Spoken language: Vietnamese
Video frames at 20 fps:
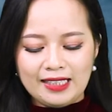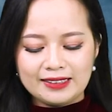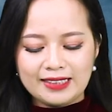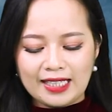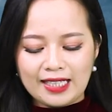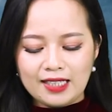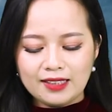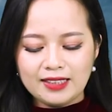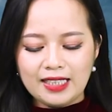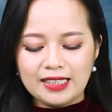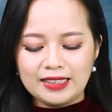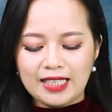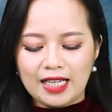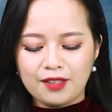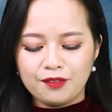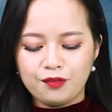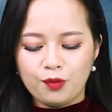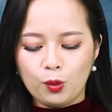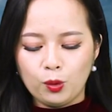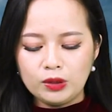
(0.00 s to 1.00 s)
Tại các tỉnh
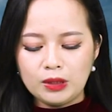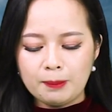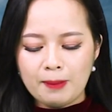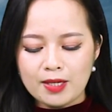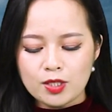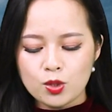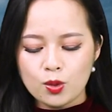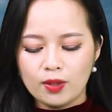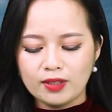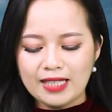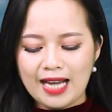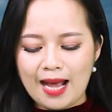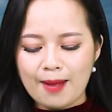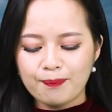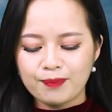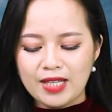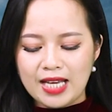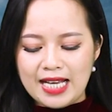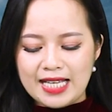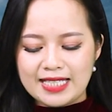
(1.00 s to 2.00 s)
thành phố từ Bắc xuống
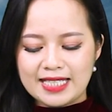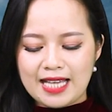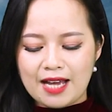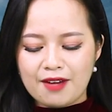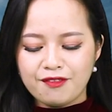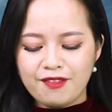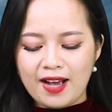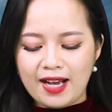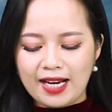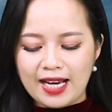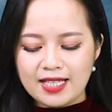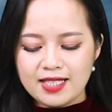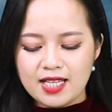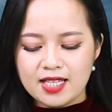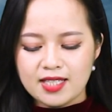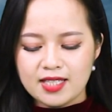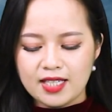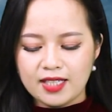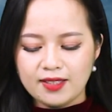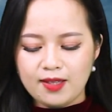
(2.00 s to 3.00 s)
Nam, giá vàng
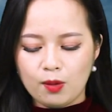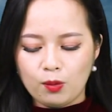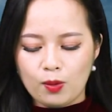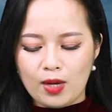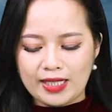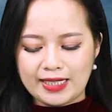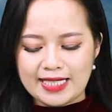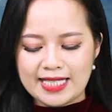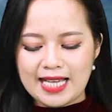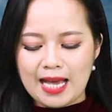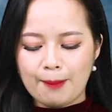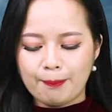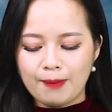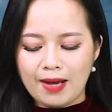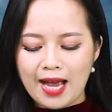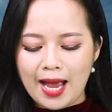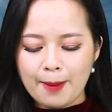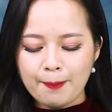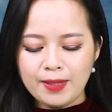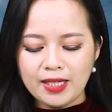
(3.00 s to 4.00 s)
SJC e đồng loạt giảm
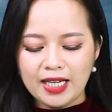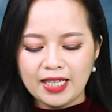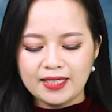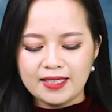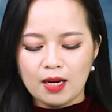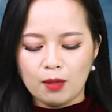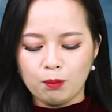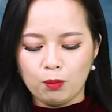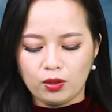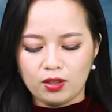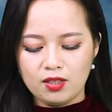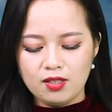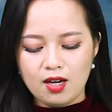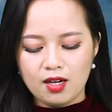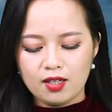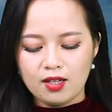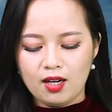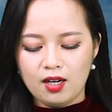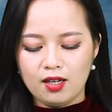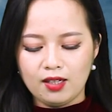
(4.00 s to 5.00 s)
20.000 đồng một
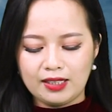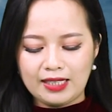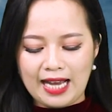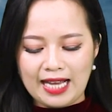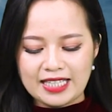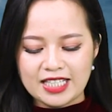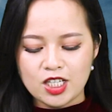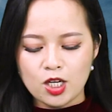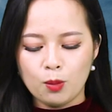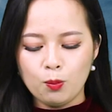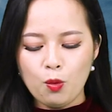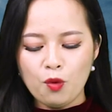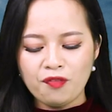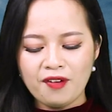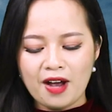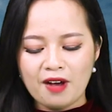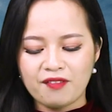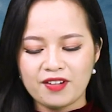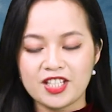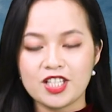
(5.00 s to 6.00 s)
lượng ở cả chiều mua
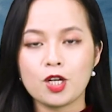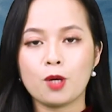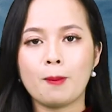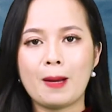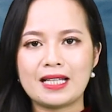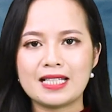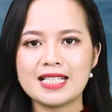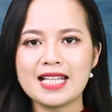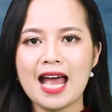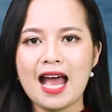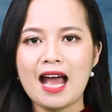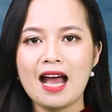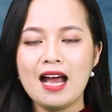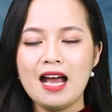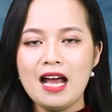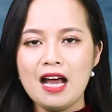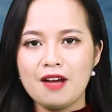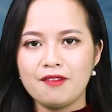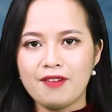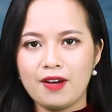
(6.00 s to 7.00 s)
vào và chiều bán ra
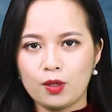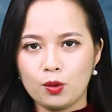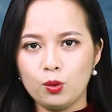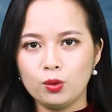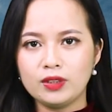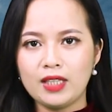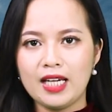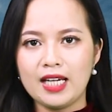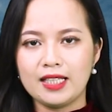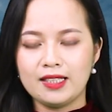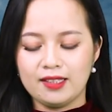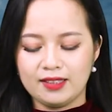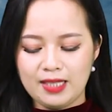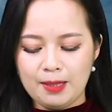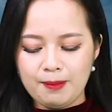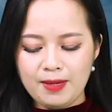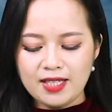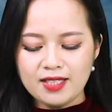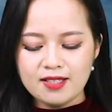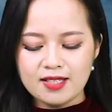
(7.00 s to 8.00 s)
và cụ thể được
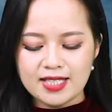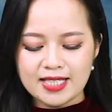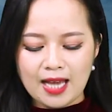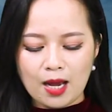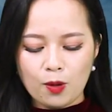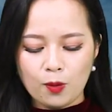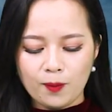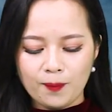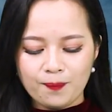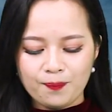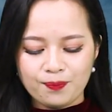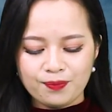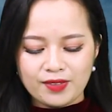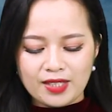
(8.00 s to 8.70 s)
niêm yết như sau.